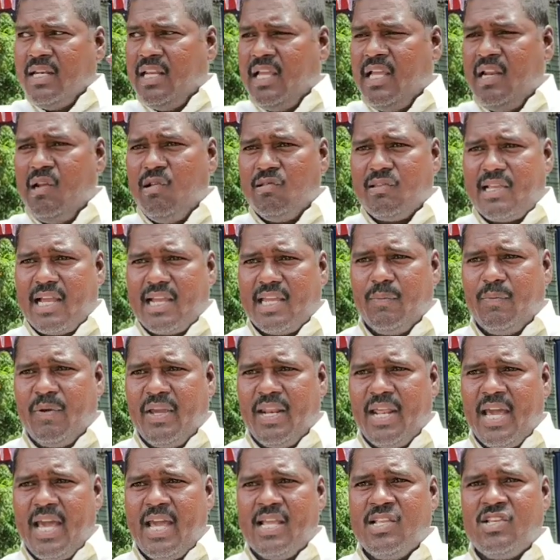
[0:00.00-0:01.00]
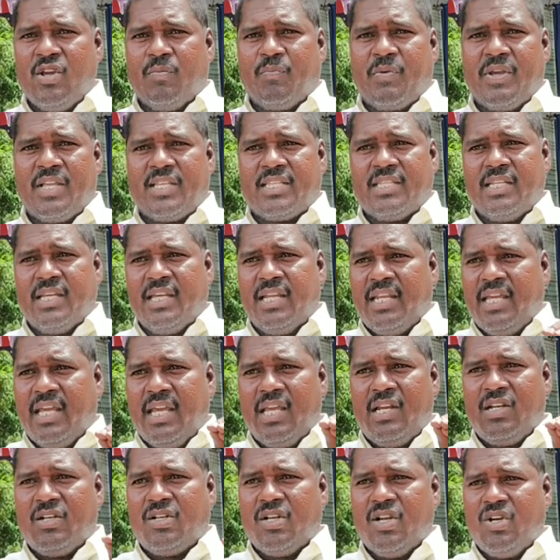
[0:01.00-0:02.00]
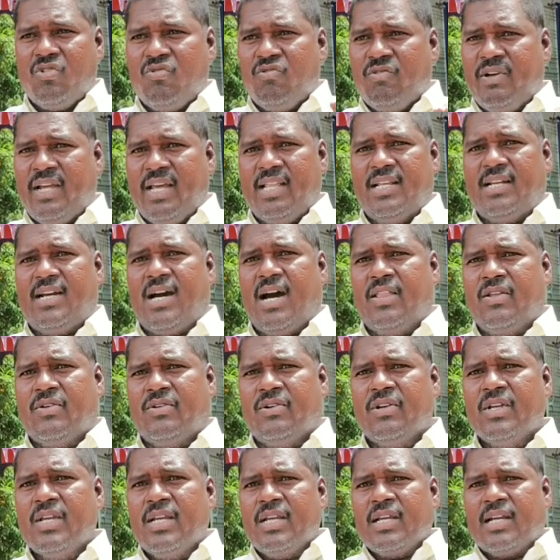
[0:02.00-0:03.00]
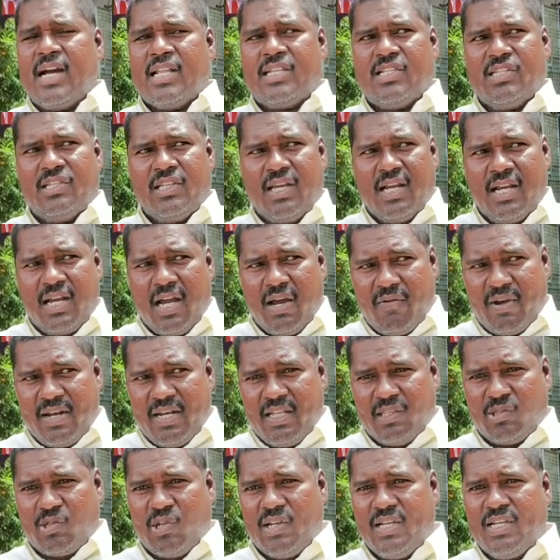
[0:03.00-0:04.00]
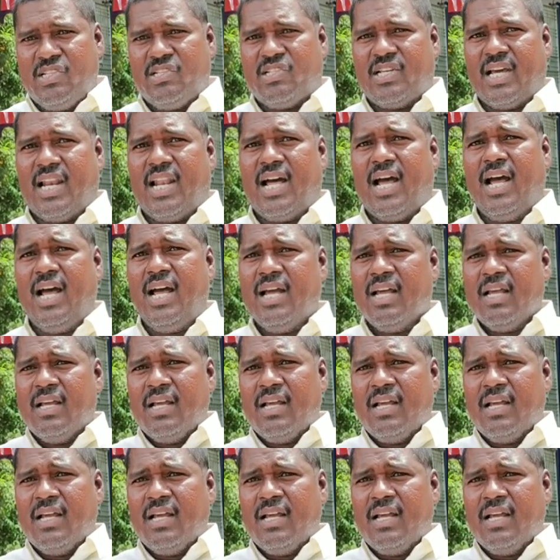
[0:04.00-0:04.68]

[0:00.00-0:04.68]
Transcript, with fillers: నీళ్లు తగ్గిపోయినాయని చెప్పేసి నీ ఇంట్లో నువ్వు ఉండేది కాదు ఖచ్చితంగా అవన్నీ తొలగించాలా